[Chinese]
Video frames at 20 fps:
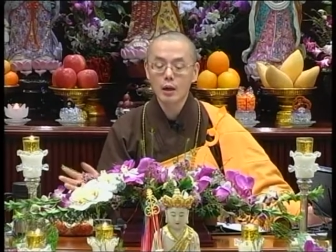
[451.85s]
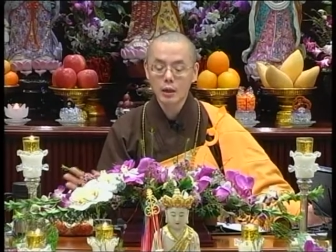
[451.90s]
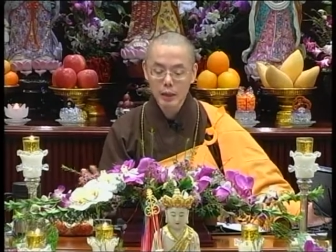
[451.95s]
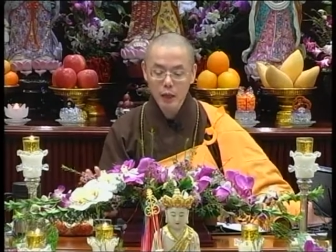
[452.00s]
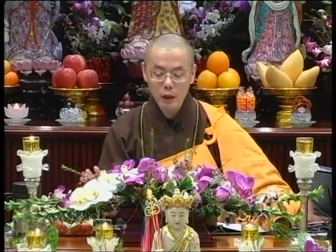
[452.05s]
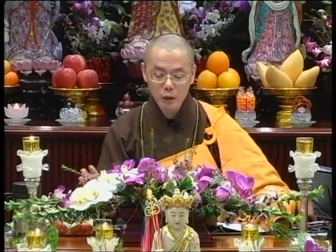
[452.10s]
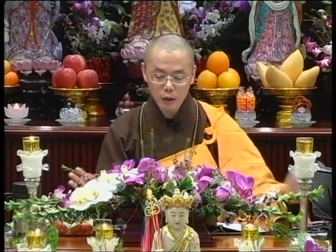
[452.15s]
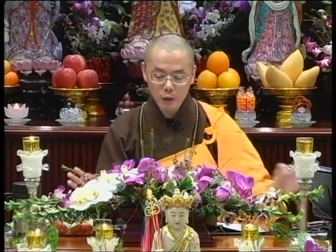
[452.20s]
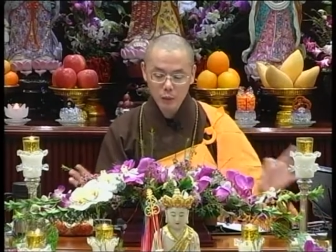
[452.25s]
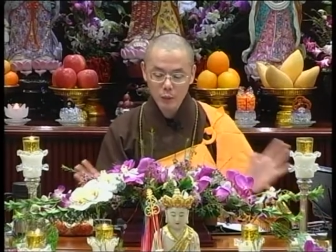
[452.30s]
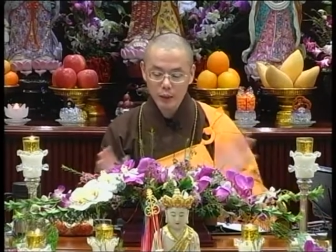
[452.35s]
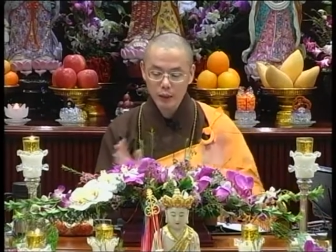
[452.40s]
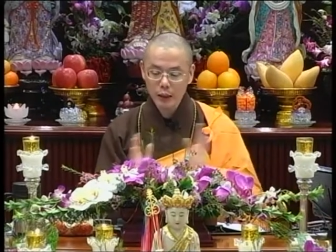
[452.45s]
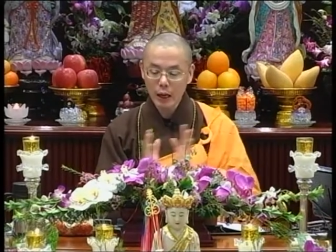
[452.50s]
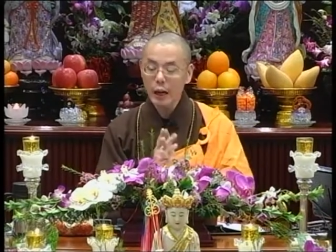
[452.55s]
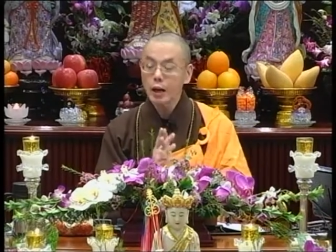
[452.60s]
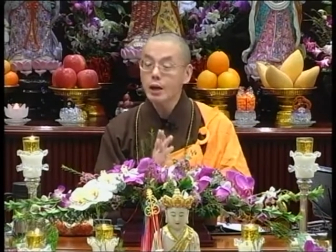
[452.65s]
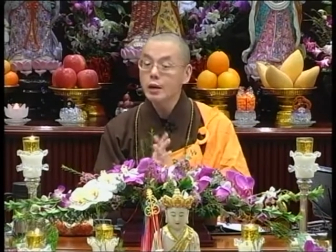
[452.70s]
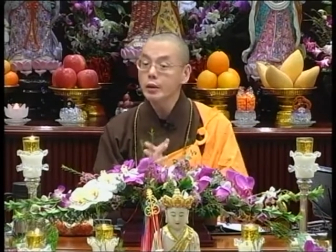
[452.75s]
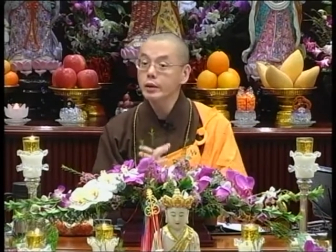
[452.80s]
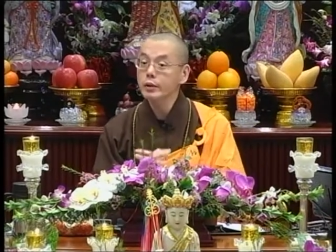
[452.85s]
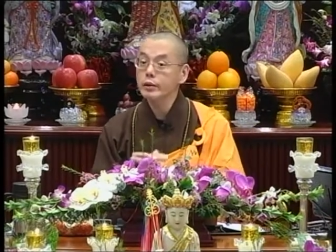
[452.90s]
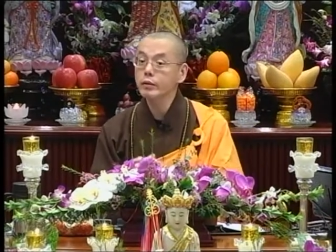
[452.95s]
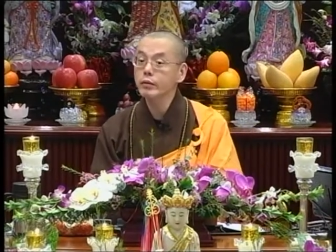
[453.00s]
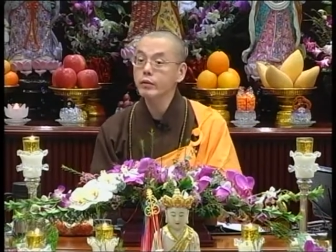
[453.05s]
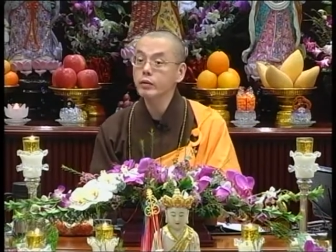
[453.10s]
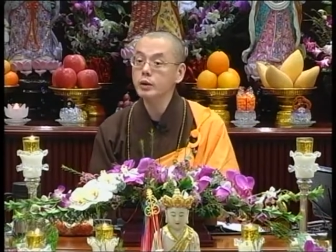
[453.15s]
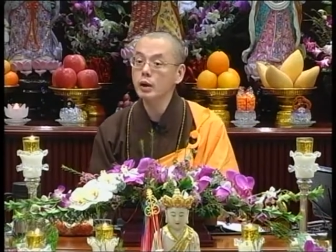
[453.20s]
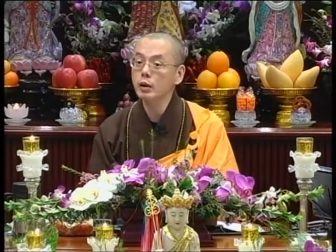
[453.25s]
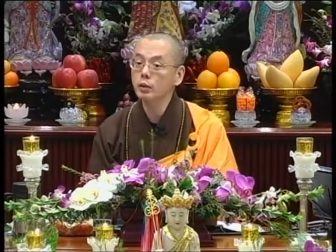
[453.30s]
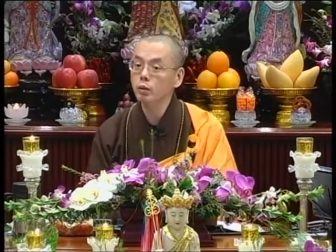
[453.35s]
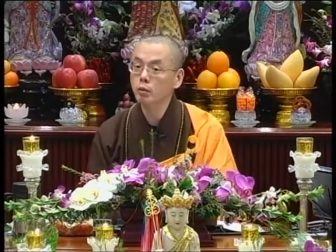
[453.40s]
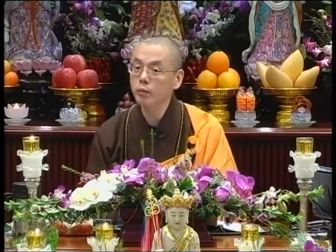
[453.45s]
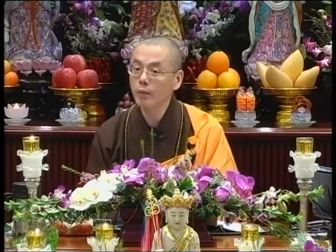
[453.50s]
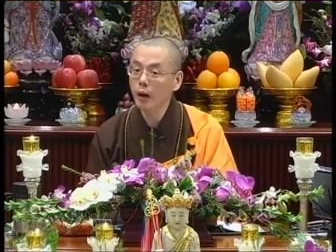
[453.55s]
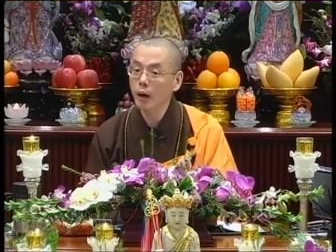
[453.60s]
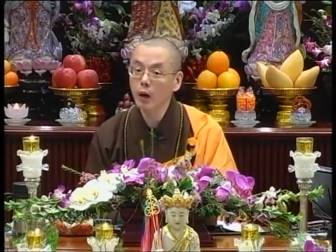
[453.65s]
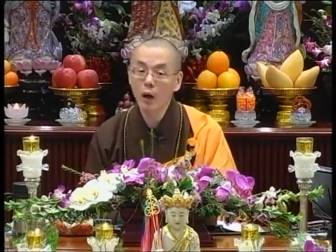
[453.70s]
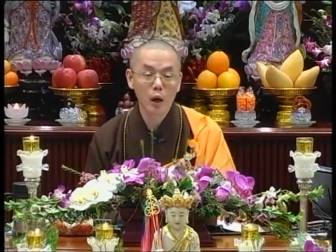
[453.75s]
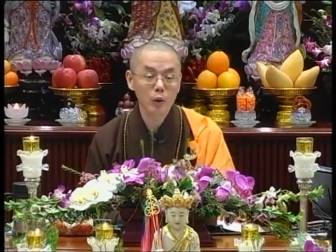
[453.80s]
然后你问他：“你是佛教徒
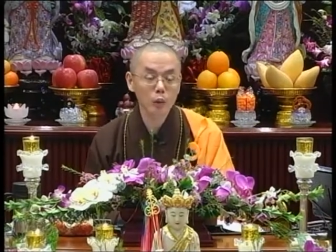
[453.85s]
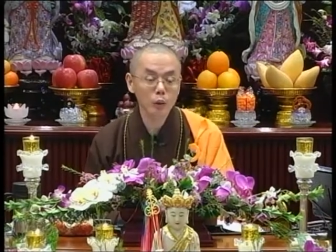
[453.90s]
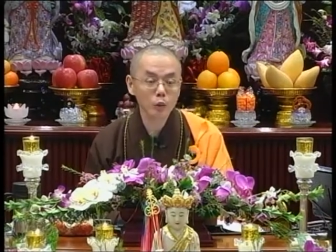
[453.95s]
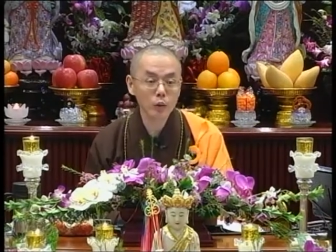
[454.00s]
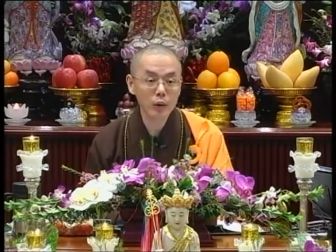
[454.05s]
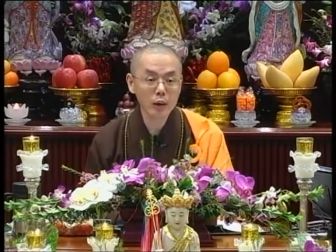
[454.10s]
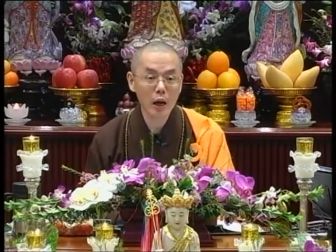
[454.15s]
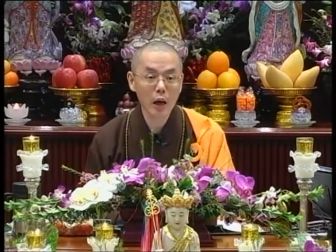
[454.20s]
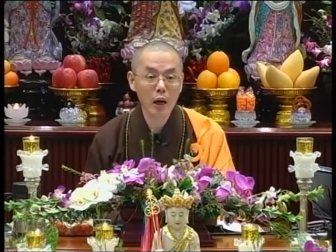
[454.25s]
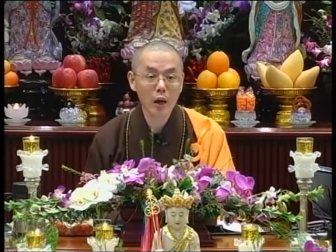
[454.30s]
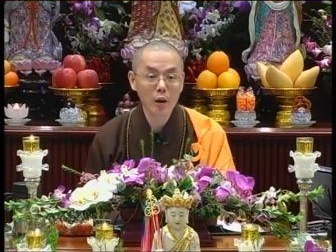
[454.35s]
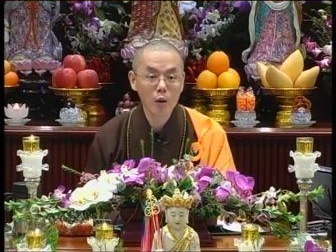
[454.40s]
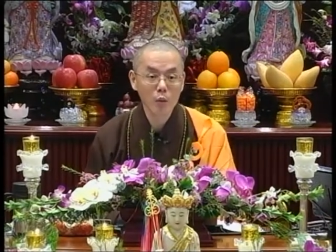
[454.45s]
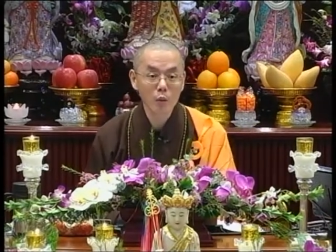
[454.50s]
吗？”他说：“对呀，